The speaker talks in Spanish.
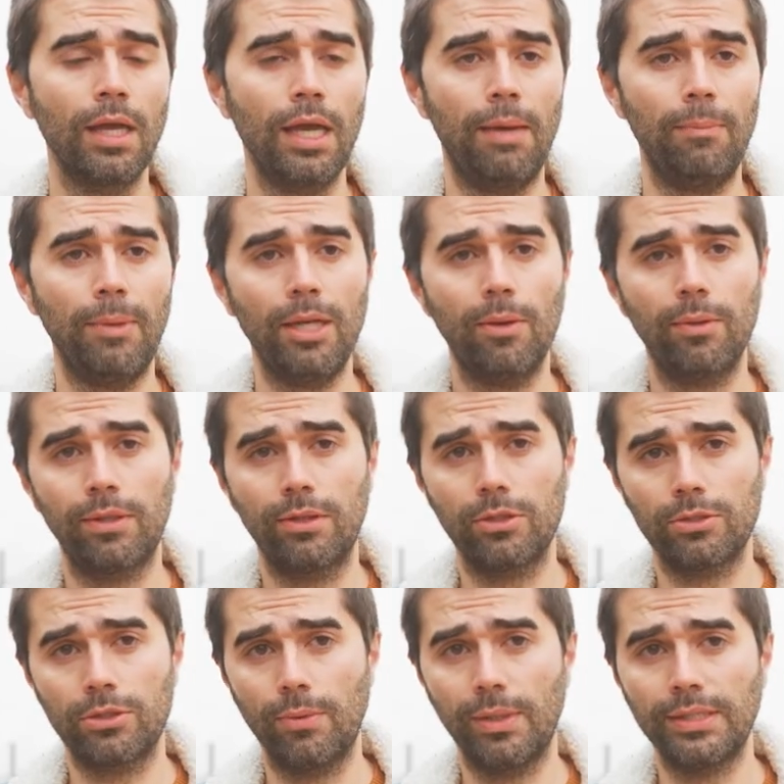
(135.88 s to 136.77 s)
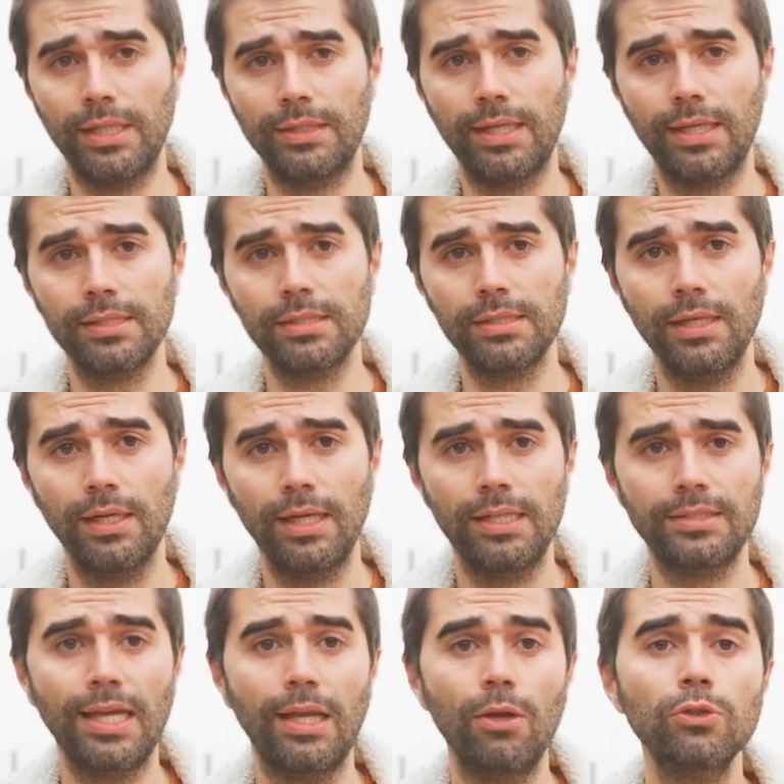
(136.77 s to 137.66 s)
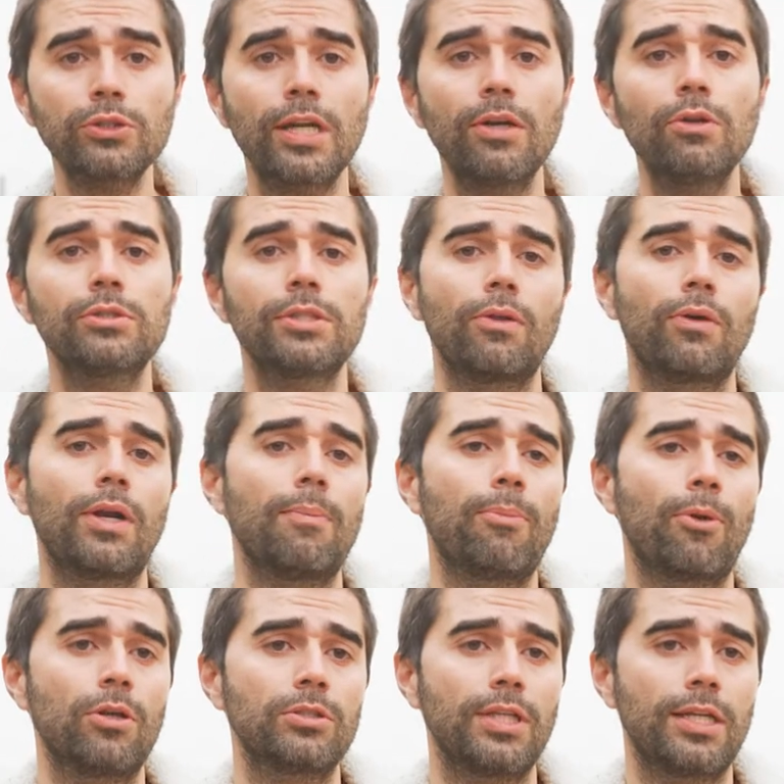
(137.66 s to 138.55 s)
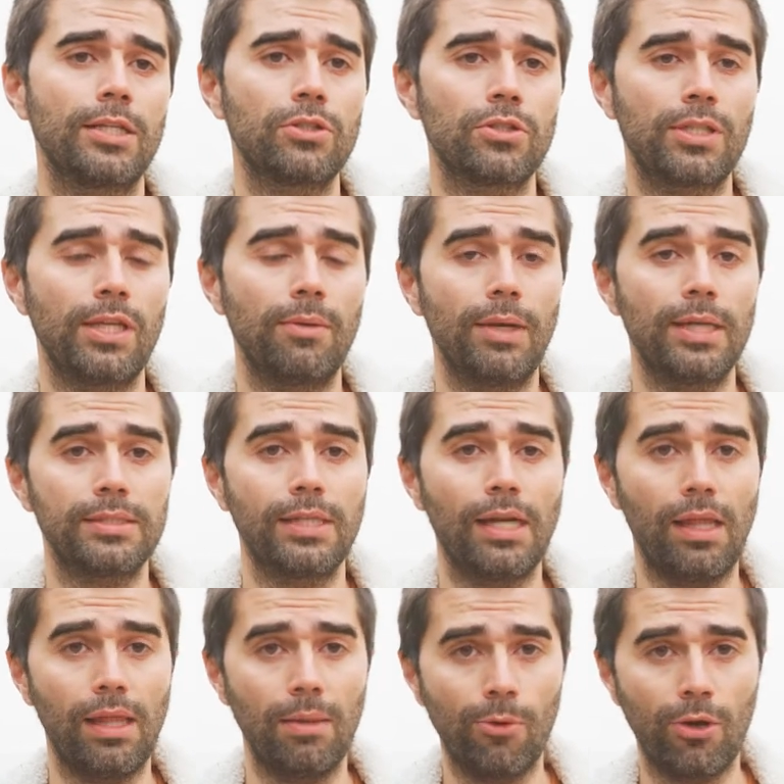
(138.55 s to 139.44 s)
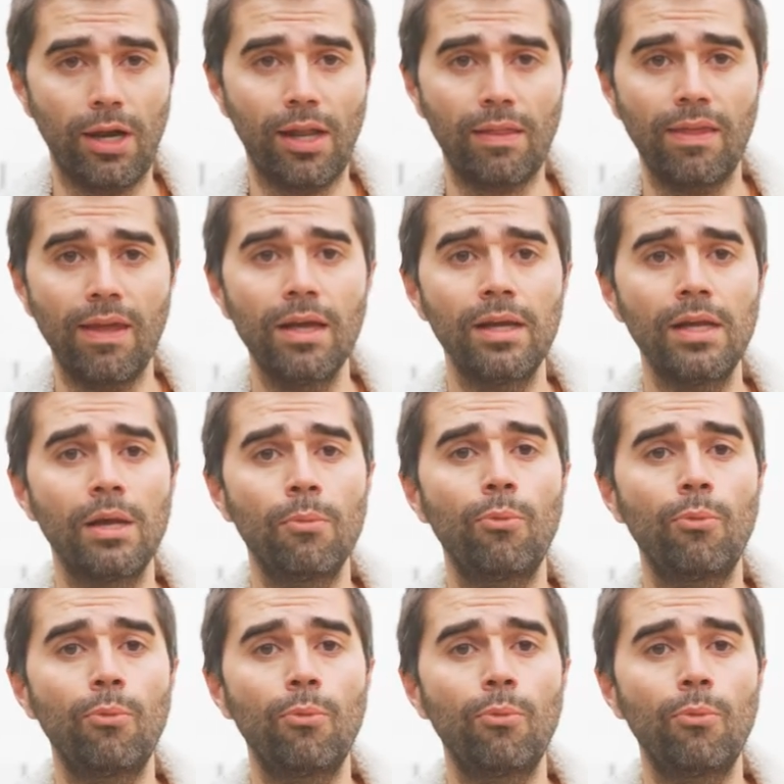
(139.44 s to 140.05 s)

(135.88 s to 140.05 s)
En 1993, esta ilustre luchadora por los derechos civiles y la democracia